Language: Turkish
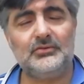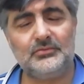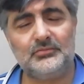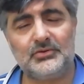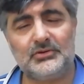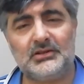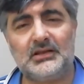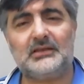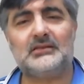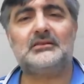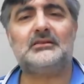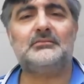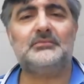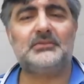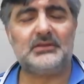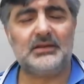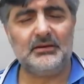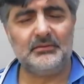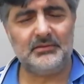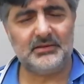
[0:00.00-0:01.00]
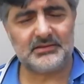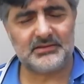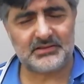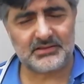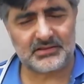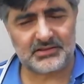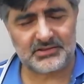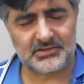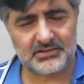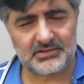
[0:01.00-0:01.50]
Yumurta attırmak hemen
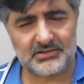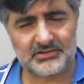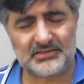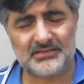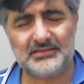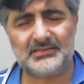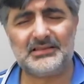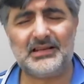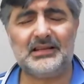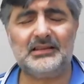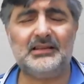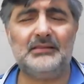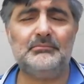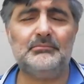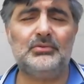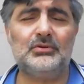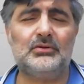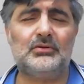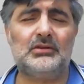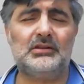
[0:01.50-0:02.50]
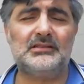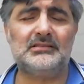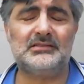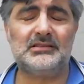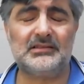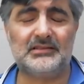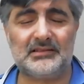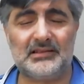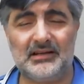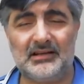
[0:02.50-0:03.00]
sıkıştırırsın. Zaten büyük
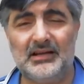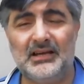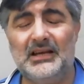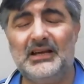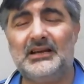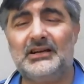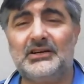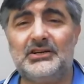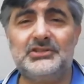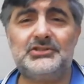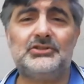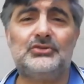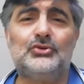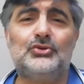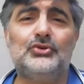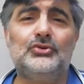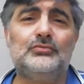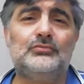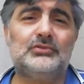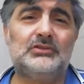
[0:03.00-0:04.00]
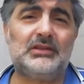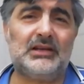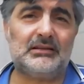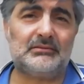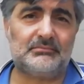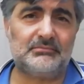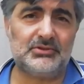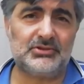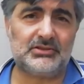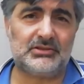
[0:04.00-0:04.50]
olasılıkla kışın o yumurta
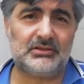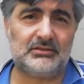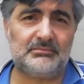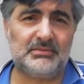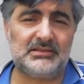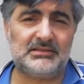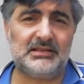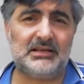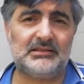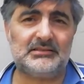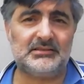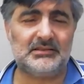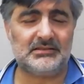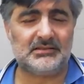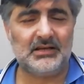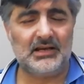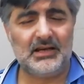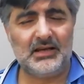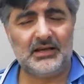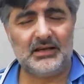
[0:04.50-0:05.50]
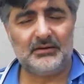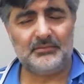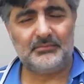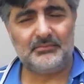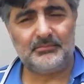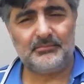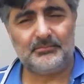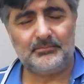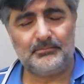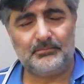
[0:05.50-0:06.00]
atmıştır. Mesela hı hı. siz
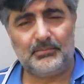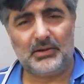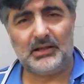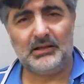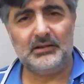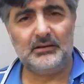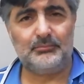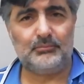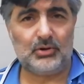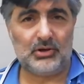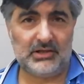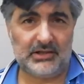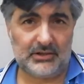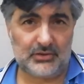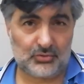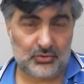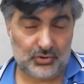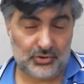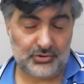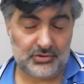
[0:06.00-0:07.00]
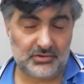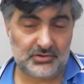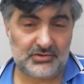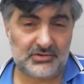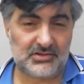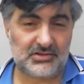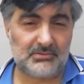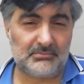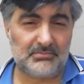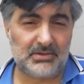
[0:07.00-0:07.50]
ballı poleni koyduğunuz
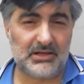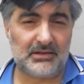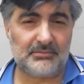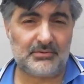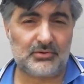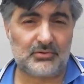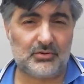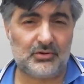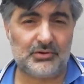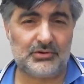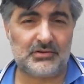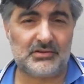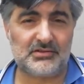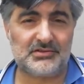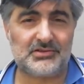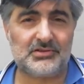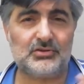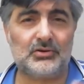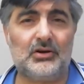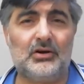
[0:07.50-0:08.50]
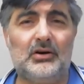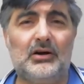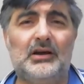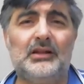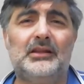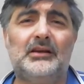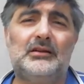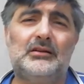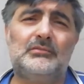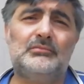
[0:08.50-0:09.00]
için birebir koyduğunuz için evet. o
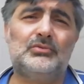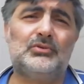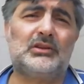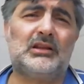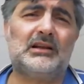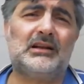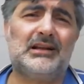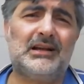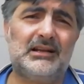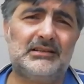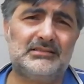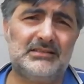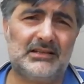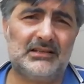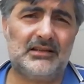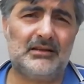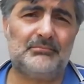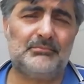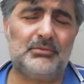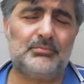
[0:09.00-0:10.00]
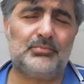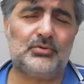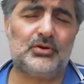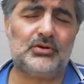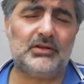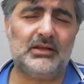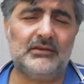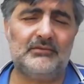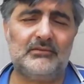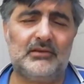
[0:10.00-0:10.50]
ana mutlaka zaten bir
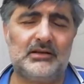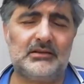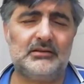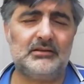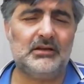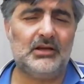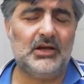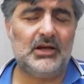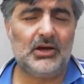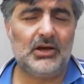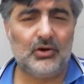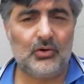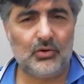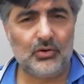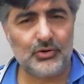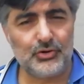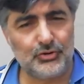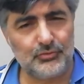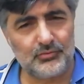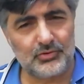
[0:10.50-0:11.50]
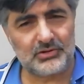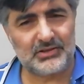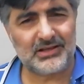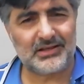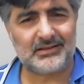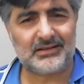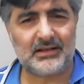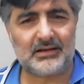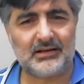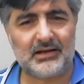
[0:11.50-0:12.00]
protein vardı. O yumurta
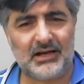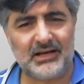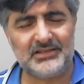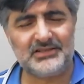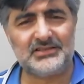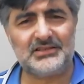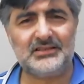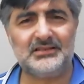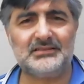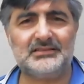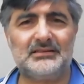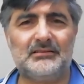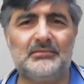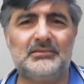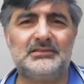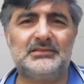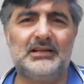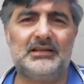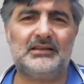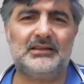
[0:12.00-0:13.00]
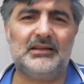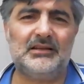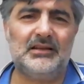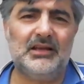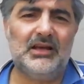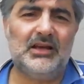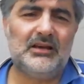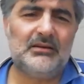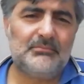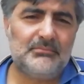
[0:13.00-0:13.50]
atar. Açtığınız zaman zaten
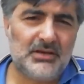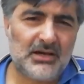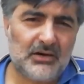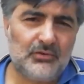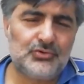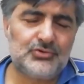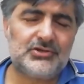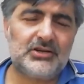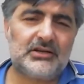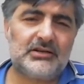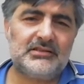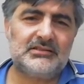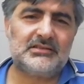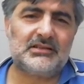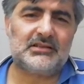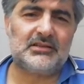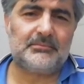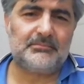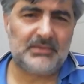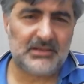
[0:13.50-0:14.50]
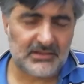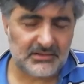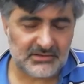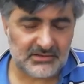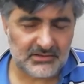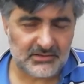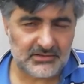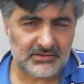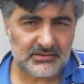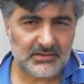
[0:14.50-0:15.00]
bir avuç arıysa da
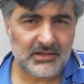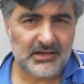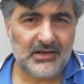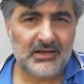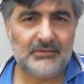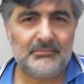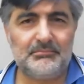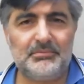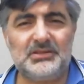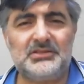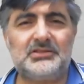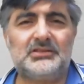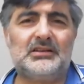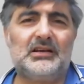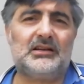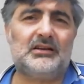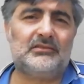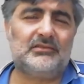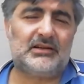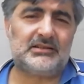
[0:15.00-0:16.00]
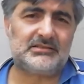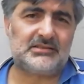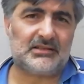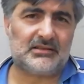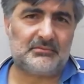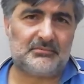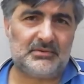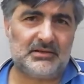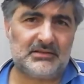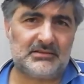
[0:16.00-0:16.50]
bilirsiniz. Hı hı. Bir çit varsa da
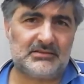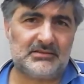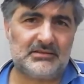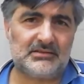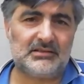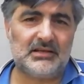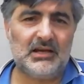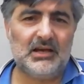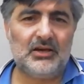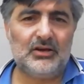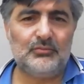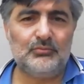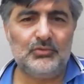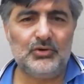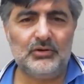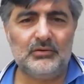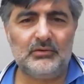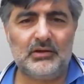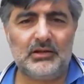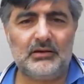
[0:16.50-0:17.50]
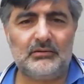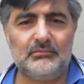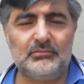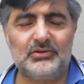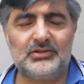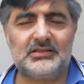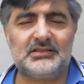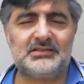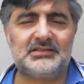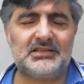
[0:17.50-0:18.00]
bilirsiniz. Mühim olan
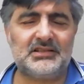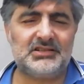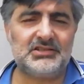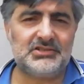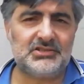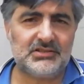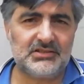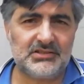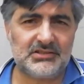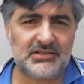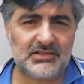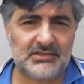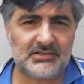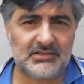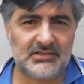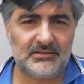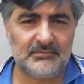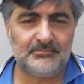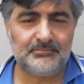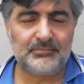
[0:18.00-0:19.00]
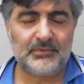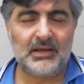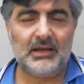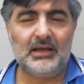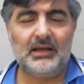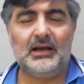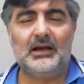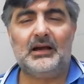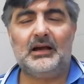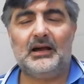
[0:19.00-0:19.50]
burada sıkıştıracaksın.
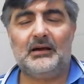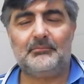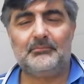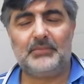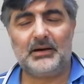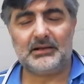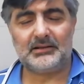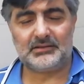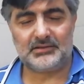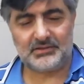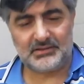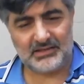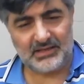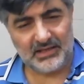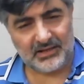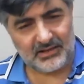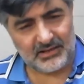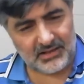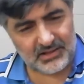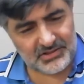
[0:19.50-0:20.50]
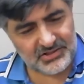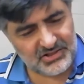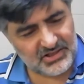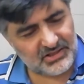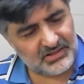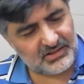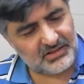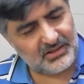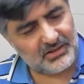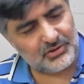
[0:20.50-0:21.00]
Bak tekrar
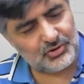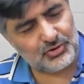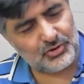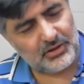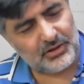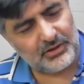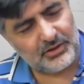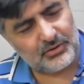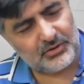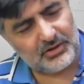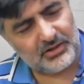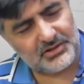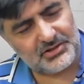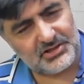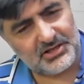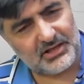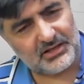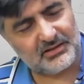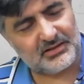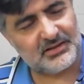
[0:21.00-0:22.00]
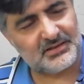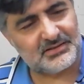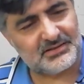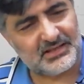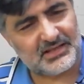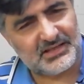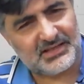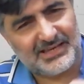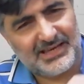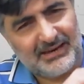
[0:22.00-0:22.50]
çıtayı şöyle yukarı
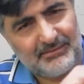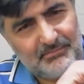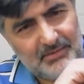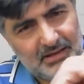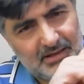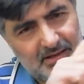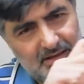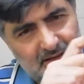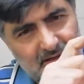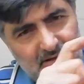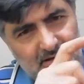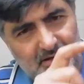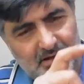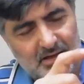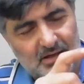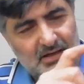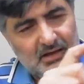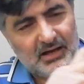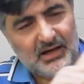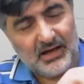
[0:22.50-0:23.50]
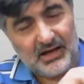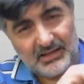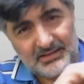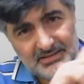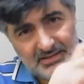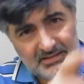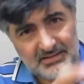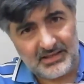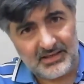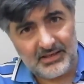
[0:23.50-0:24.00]
çektiğinizde kemeri hı hı. az
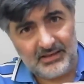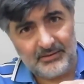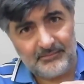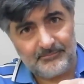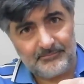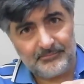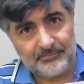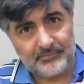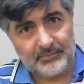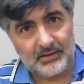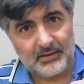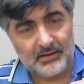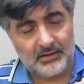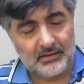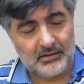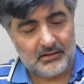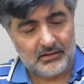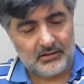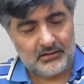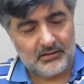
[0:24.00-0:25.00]
ise evet.